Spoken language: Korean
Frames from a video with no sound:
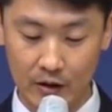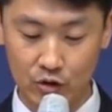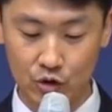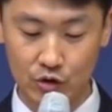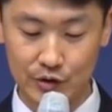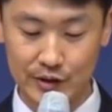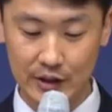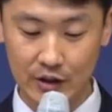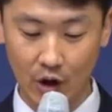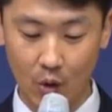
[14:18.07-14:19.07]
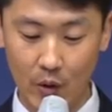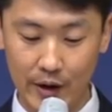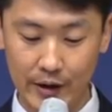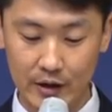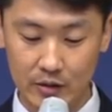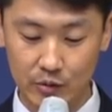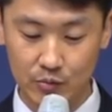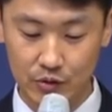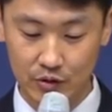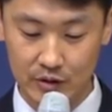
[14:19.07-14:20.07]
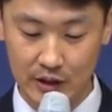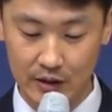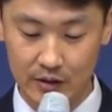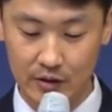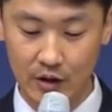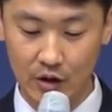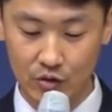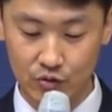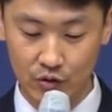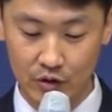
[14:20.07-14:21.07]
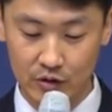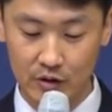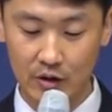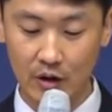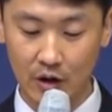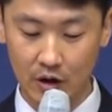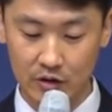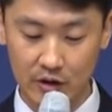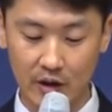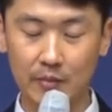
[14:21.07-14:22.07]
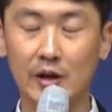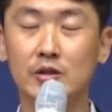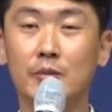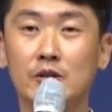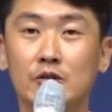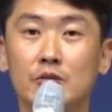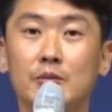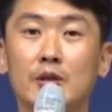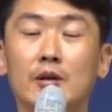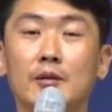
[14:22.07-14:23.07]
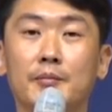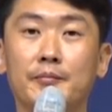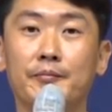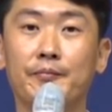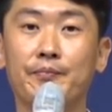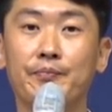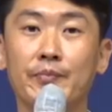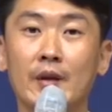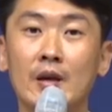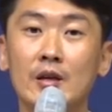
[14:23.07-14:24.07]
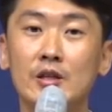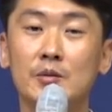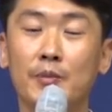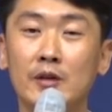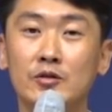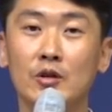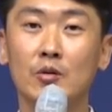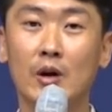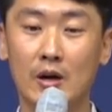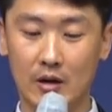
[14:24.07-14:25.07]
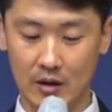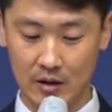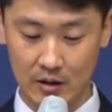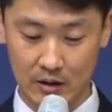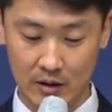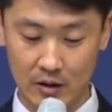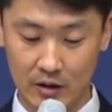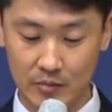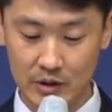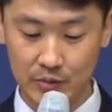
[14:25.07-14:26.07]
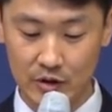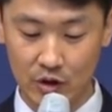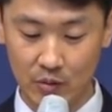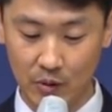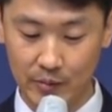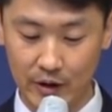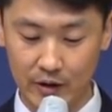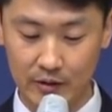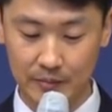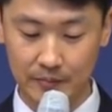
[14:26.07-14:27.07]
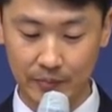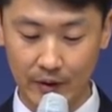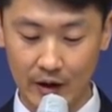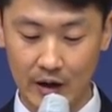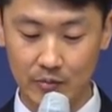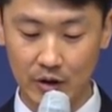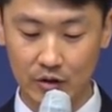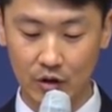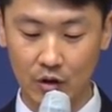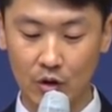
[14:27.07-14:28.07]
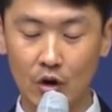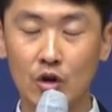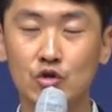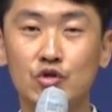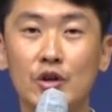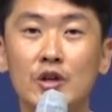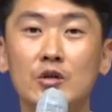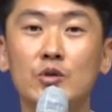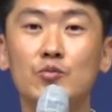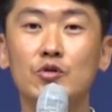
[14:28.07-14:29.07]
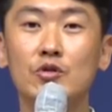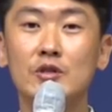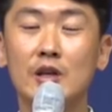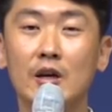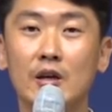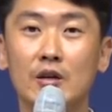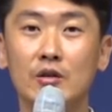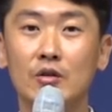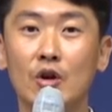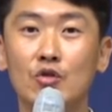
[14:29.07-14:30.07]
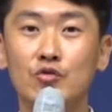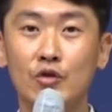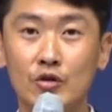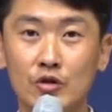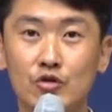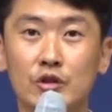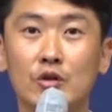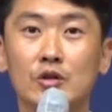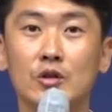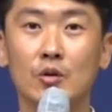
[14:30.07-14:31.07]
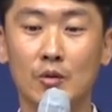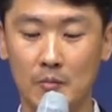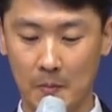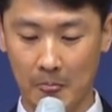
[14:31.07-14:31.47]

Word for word: 누구든지 여호와의 이름을 부르는 자는 구원을 얻으리라 말씀하셨습니다. 28절과 32절을 보면 하나님께서 주의 이름을 부르는 자에게는 구원을 주실 것이고